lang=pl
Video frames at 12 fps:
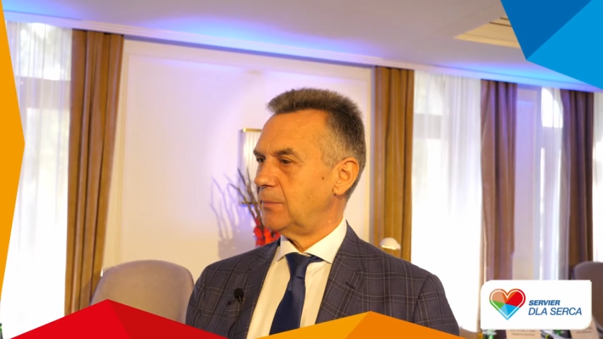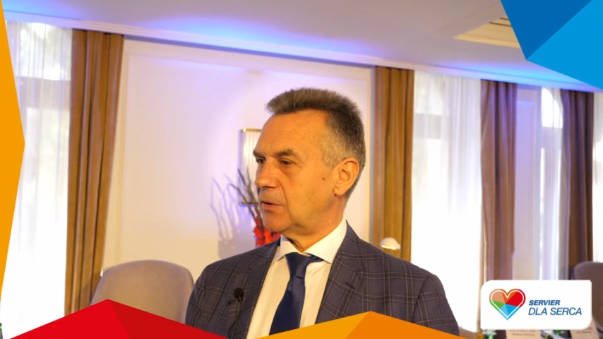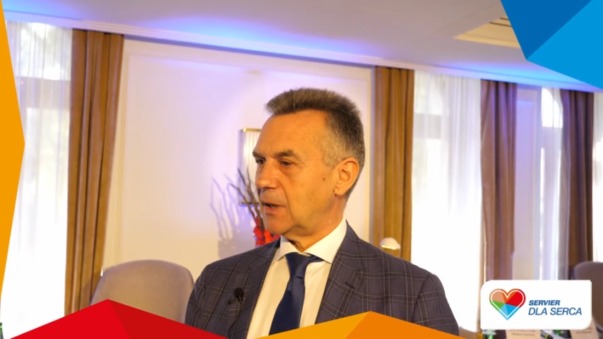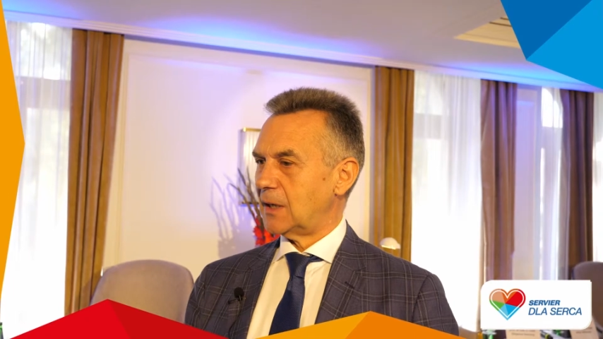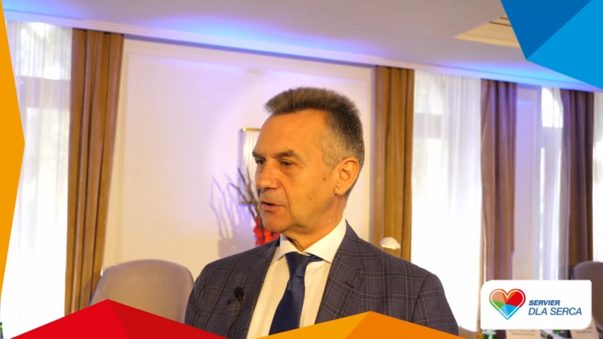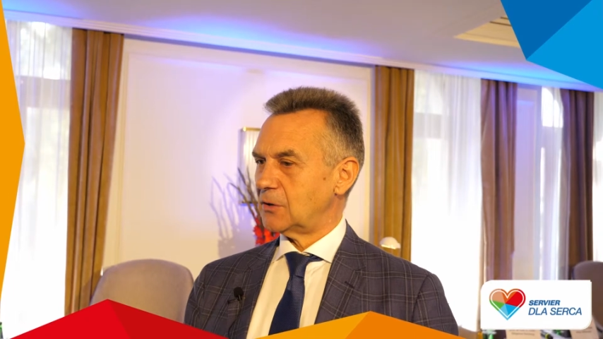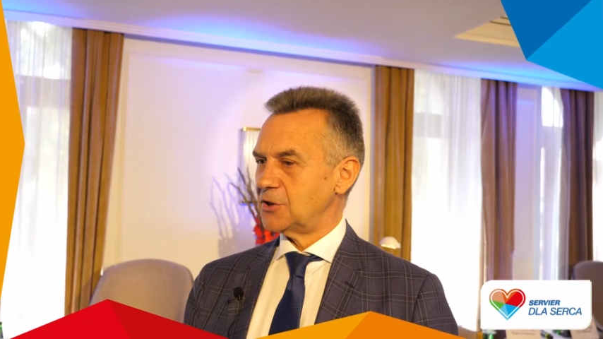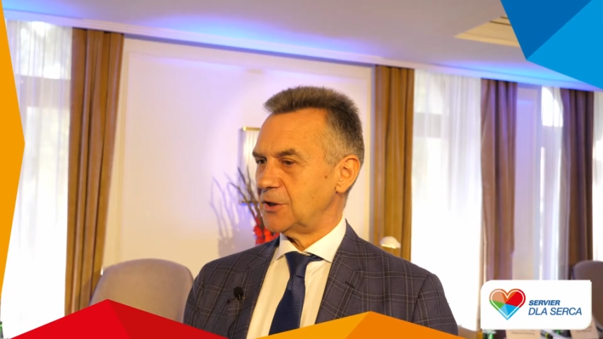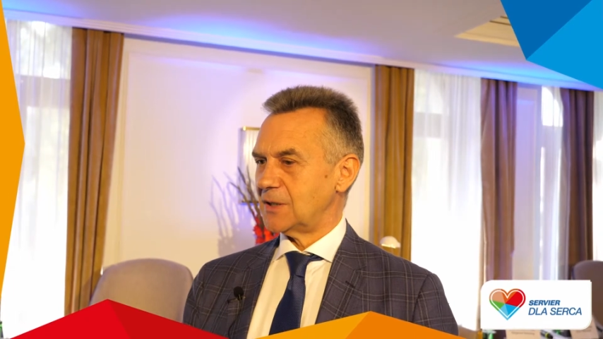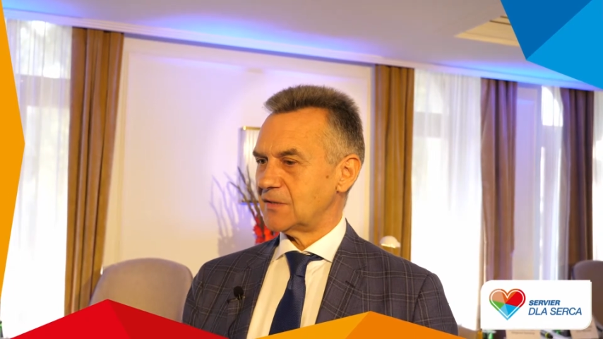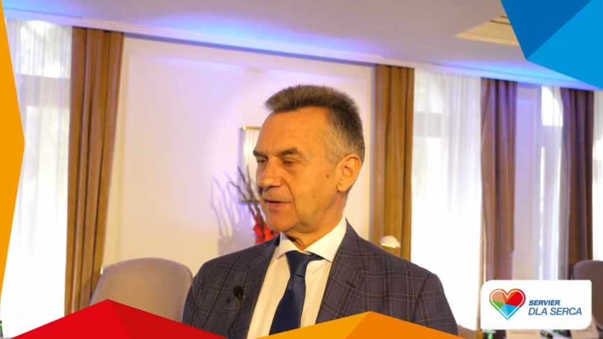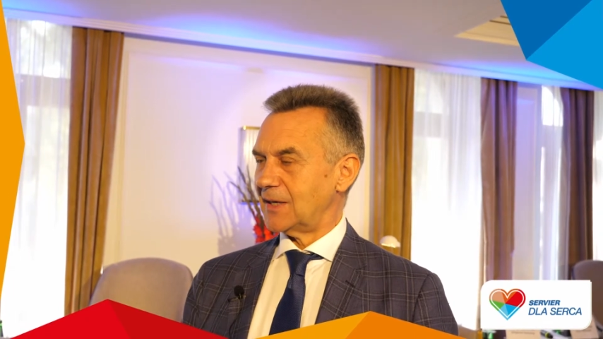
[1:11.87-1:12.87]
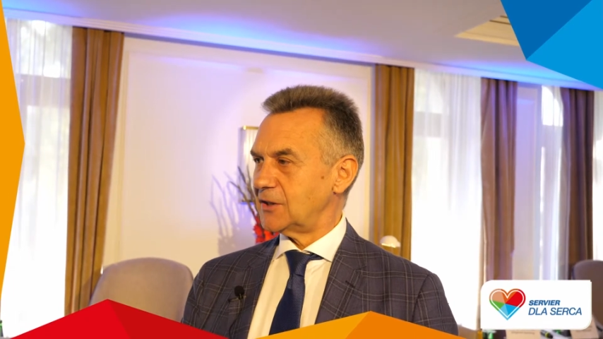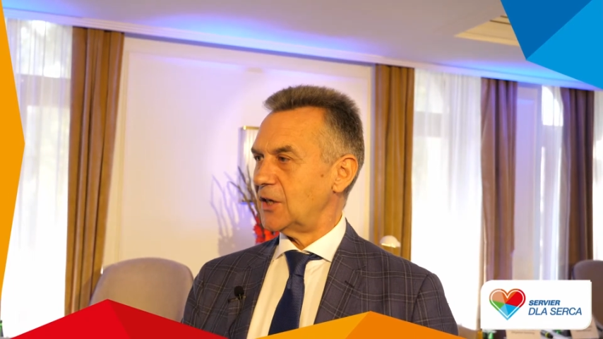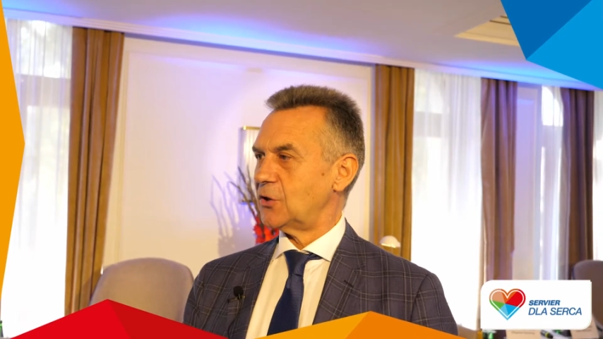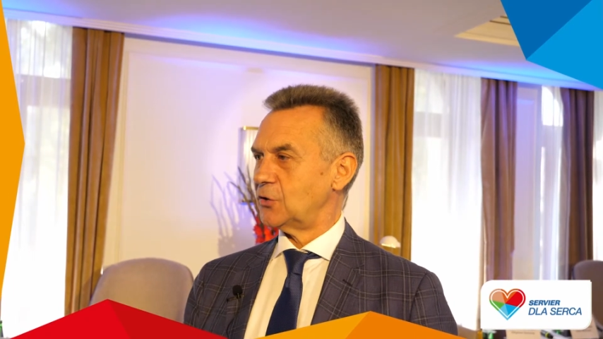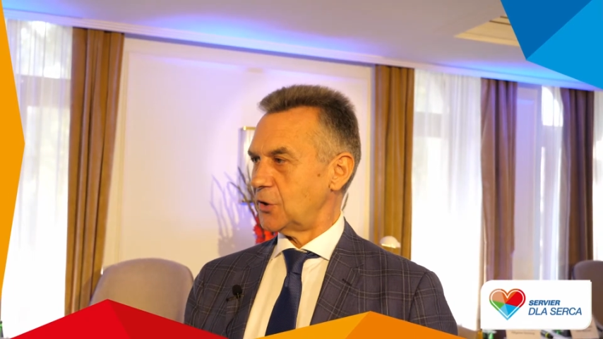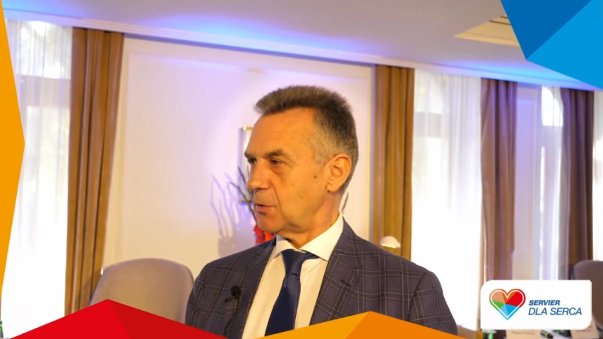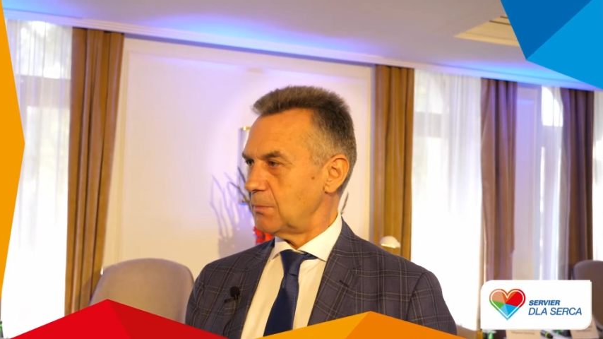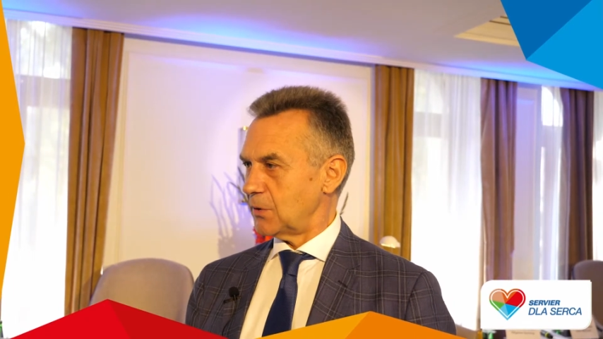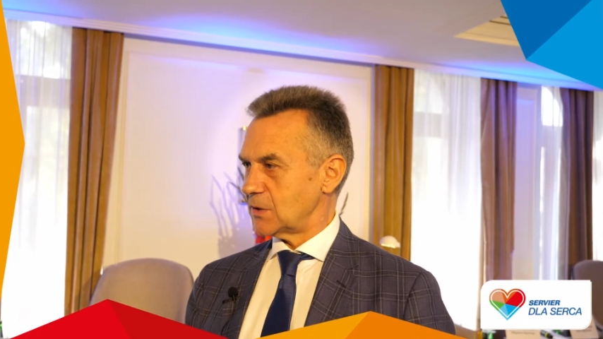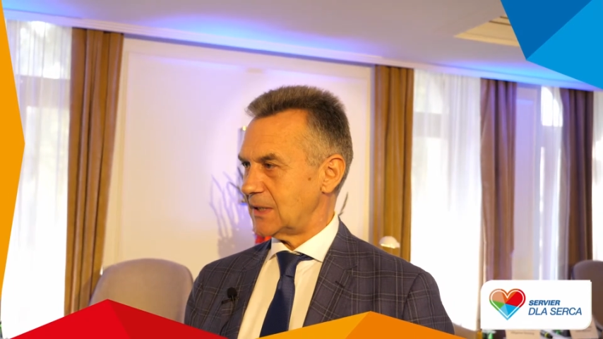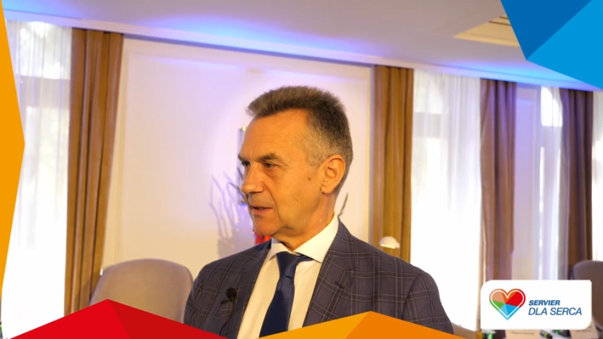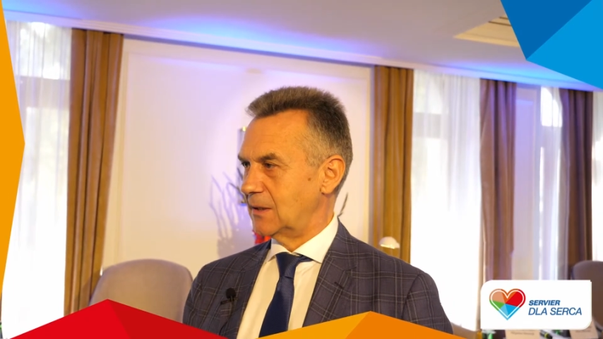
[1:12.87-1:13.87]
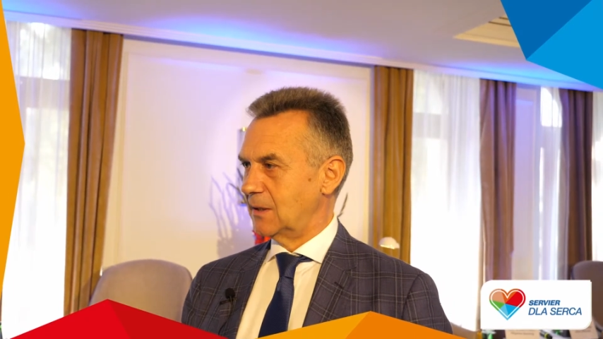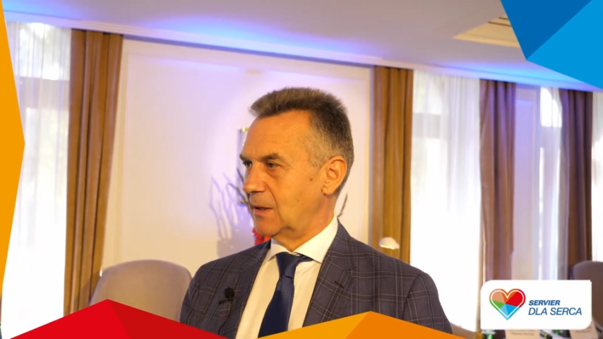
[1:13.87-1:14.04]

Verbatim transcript: bo to się nazywa aterotromboza.